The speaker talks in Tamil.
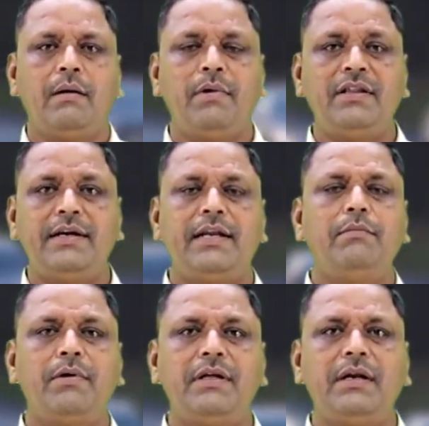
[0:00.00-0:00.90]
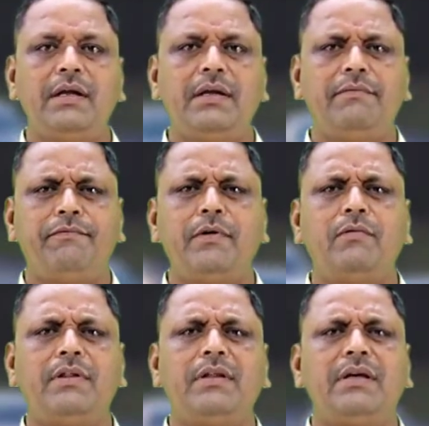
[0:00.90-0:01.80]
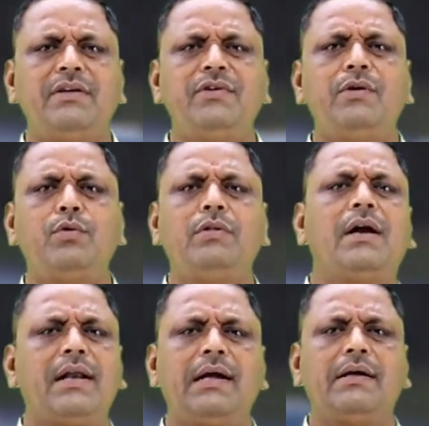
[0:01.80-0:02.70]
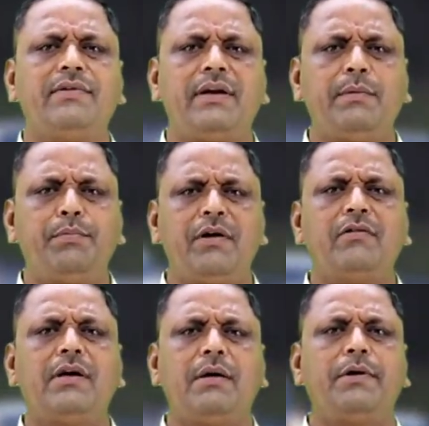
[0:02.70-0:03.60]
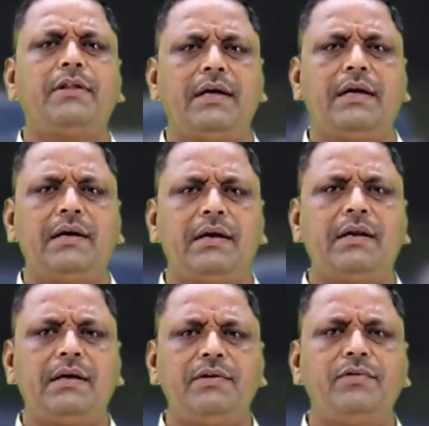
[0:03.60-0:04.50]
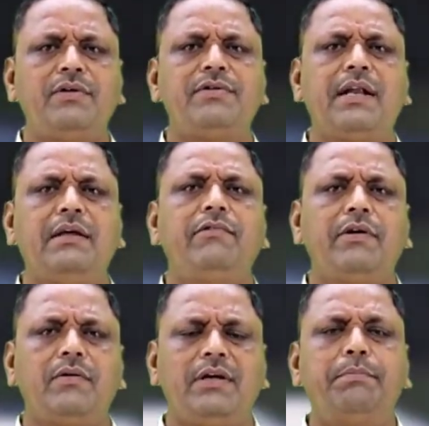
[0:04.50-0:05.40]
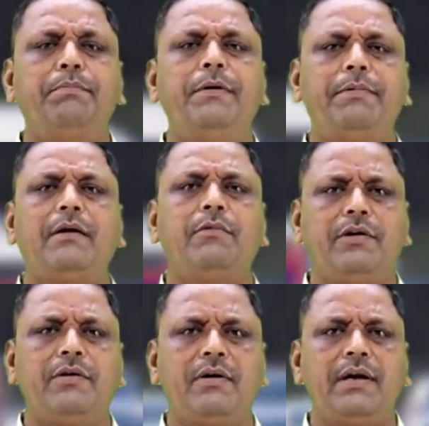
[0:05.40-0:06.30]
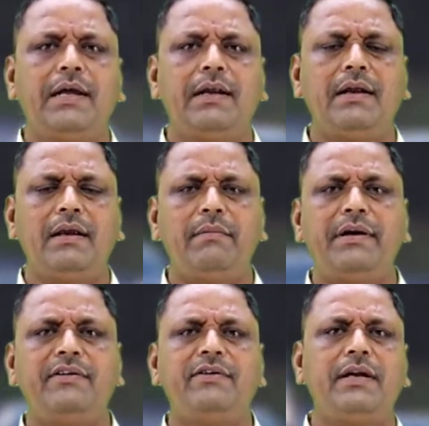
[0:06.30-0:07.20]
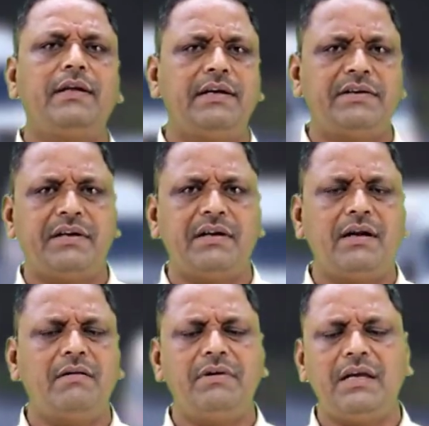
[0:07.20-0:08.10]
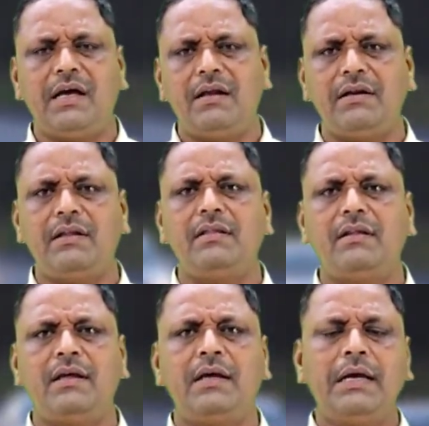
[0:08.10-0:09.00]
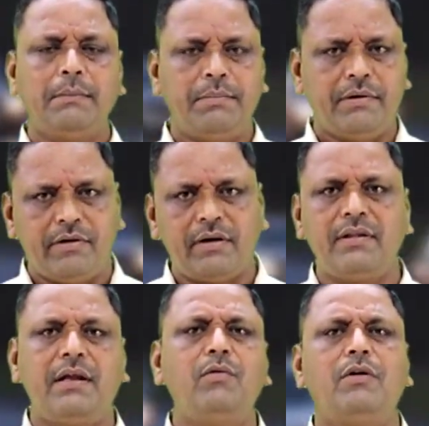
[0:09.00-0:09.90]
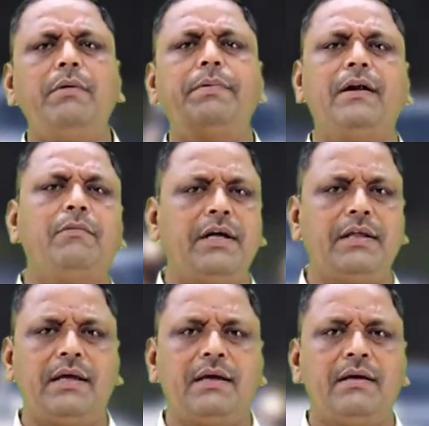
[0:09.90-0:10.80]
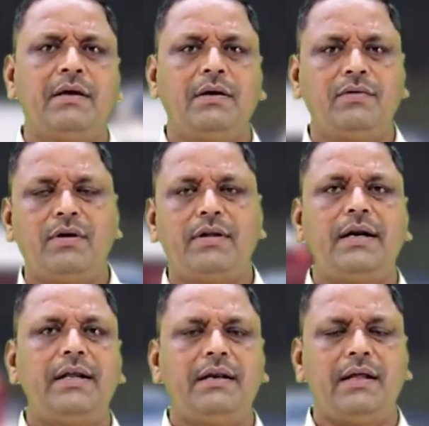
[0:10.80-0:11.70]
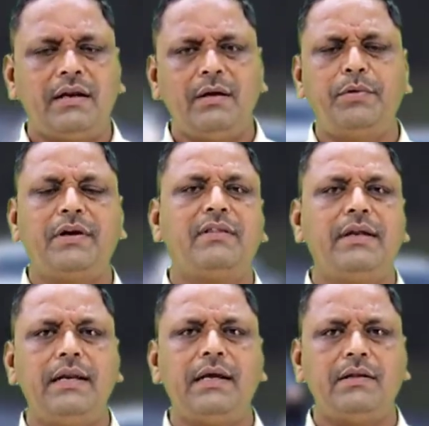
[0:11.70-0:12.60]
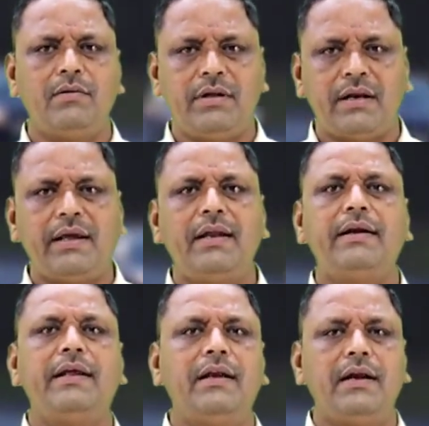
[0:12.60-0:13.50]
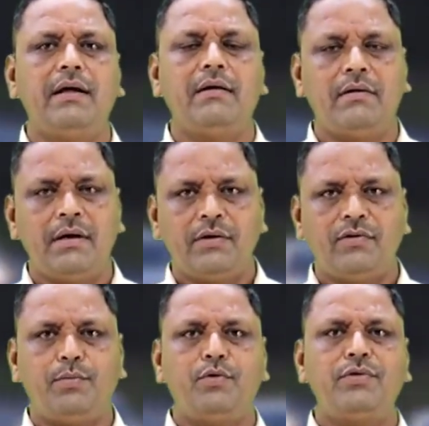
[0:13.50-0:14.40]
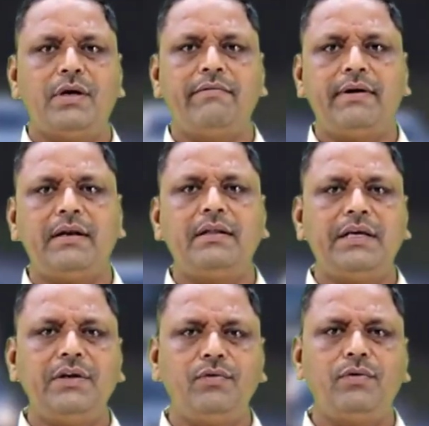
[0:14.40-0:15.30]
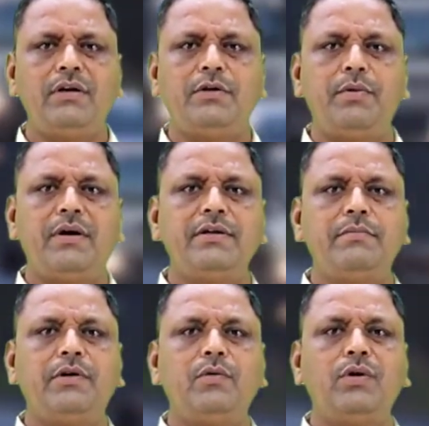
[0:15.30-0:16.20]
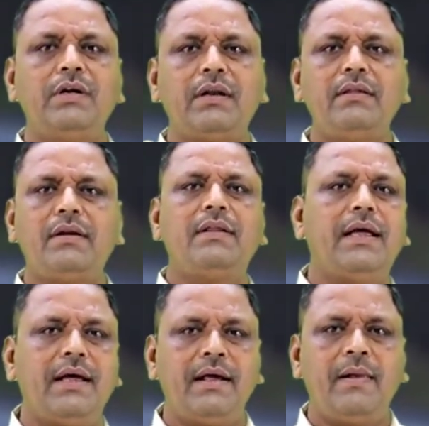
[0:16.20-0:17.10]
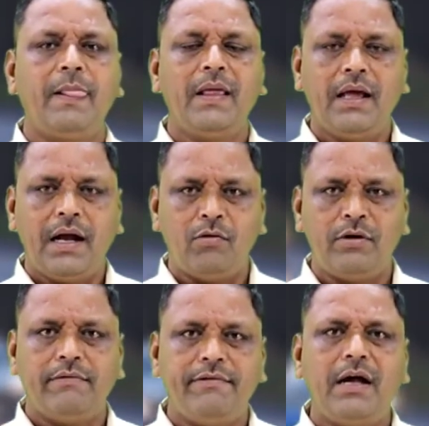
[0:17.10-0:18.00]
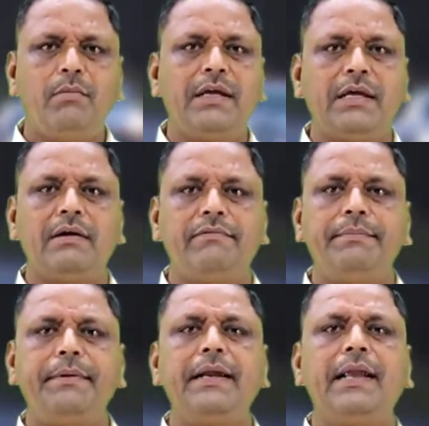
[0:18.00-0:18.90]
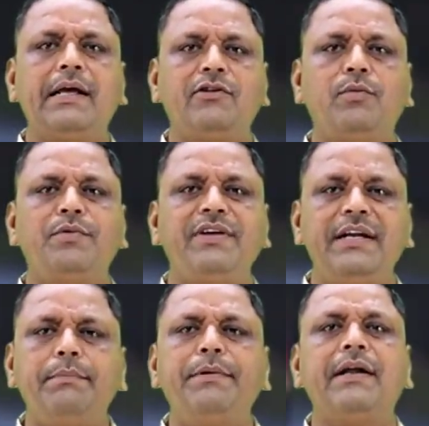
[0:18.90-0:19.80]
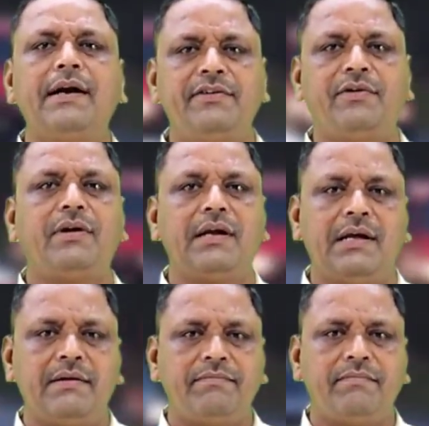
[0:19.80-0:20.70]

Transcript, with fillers: பை த டைம் பார்த்திங்கன்னா எவ்வளோ வந்து கெஞ்சி கூத்தாடுறாங்க சார் எப்படியாவது காப்பாற்றுங்க எனக்கு இன்சூரன்ஸ் கிளைம் வேணும் எப்படி பண்ண முடியும் இன்றைக்கெல்லாம் எல்லாமே டிஜிட்டலைசேஷன் அதனால் யார் எந்த பவர் இருந்தாலும் ஒன்றுமே பண்ண முடியாதுங்க ஸோ அதனால் நிறைய பேருக்கு தெரியலைங்க இதனுடைய ரியாலிட்டி என்னென்னா சப்போஸ் அவர்கிட்ட இந்த இன்சூரன்ஸ் பாலிசி மட்டும் ஒன்று இருந்திருந்தால் அவருடைய ஃபேமிலிக்கு ஃபிஃப்டீன் லேக்ஸ் ருபீஸ் இழப்பீடு கிடச்சிருக்குங்க